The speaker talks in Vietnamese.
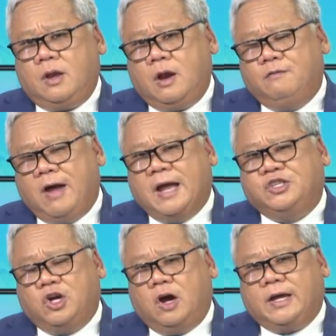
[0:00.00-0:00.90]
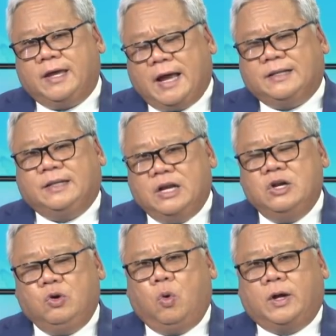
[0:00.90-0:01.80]
và cho cái cách
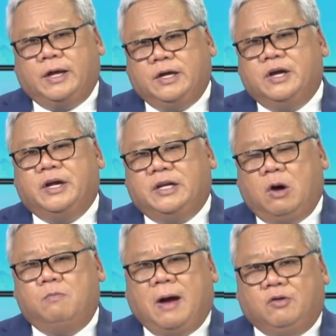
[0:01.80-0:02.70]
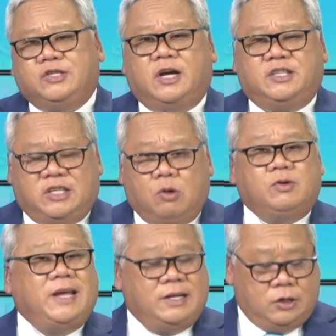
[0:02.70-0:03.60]
tính của cái người đồng bảo trợ
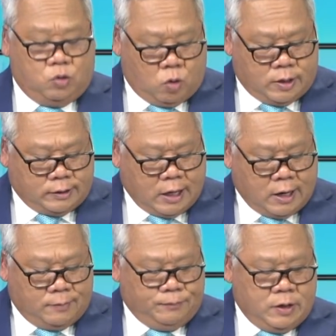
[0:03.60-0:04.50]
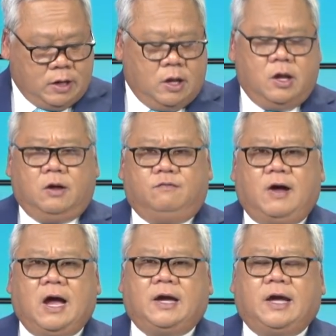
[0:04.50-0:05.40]
trong gia đình của người ta.
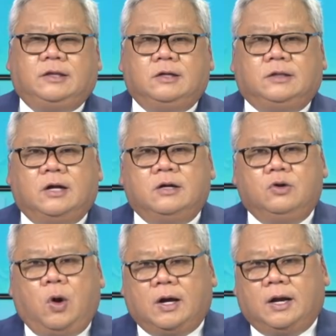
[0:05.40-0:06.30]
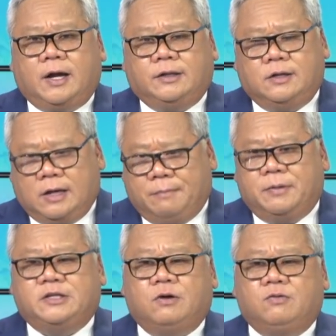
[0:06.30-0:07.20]
Và cái thứ tư hoặc là cái thứ
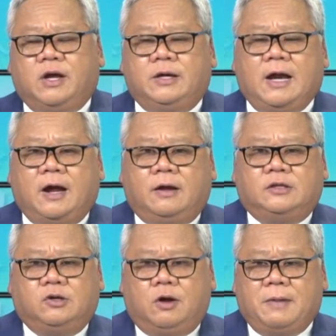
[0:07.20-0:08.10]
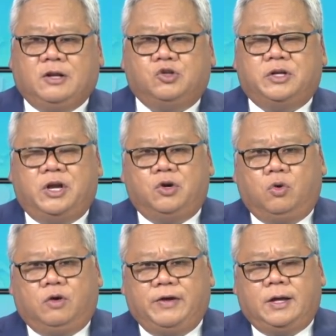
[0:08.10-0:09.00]
năm ở trong cái trong cái mạng truyền hình
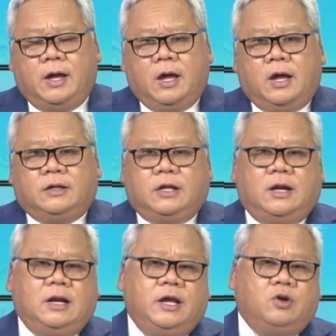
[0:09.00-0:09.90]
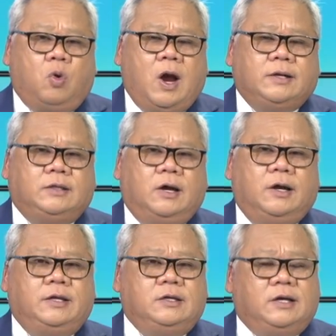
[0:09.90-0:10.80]
của quý vị thì nó liên quan
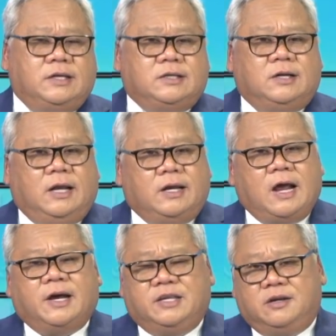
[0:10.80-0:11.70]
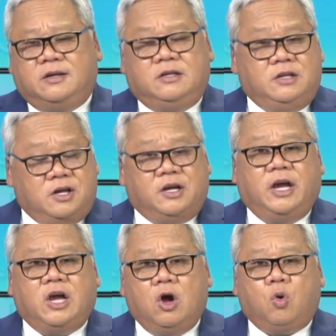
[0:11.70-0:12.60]
tới những cái sự liên lạc giữa những, những
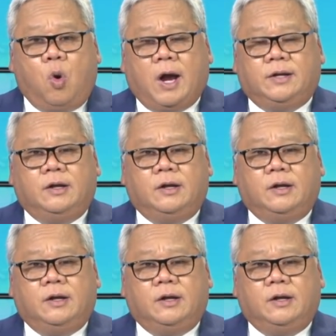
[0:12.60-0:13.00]
cái cơ quan